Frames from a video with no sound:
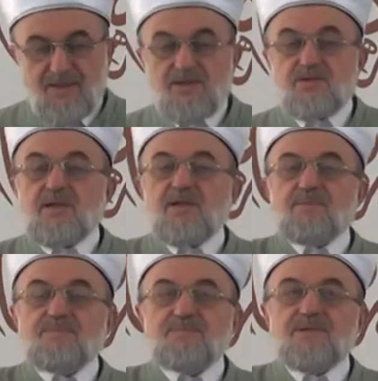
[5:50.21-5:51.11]
İşte
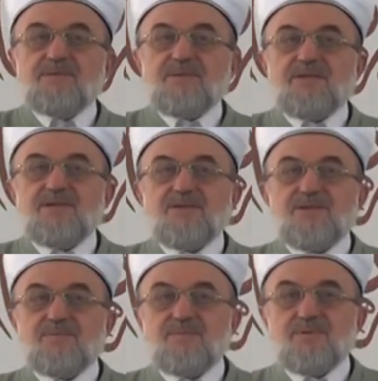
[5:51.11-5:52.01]
bir kişi
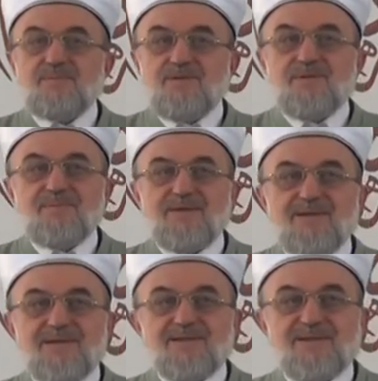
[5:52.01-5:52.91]
Müslüman olmaya
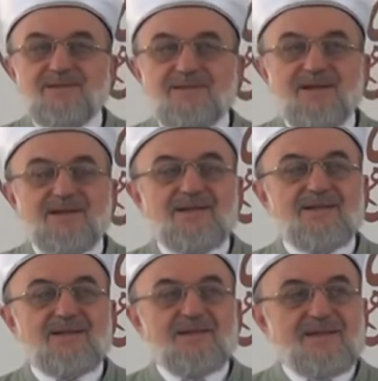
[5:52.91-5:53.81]
niyet etse,
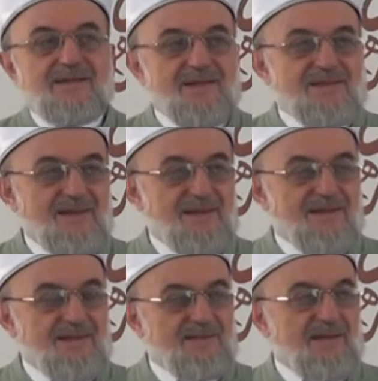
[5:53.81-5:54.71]
gelse
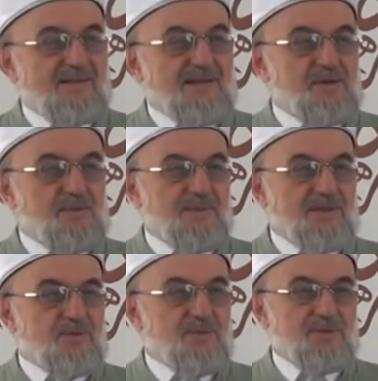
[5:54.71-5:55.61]
zaten
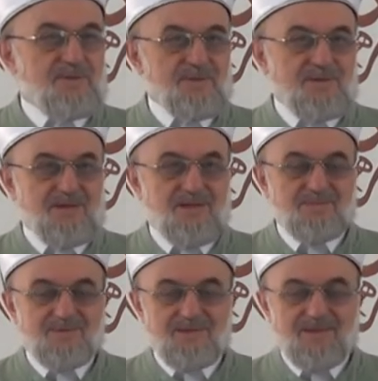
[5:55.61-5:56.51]
Avrupa'da çok oluyor
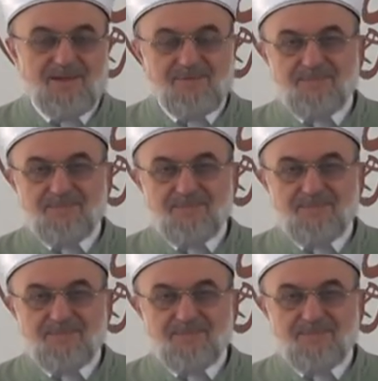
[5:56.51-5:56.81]
elhamdülillah.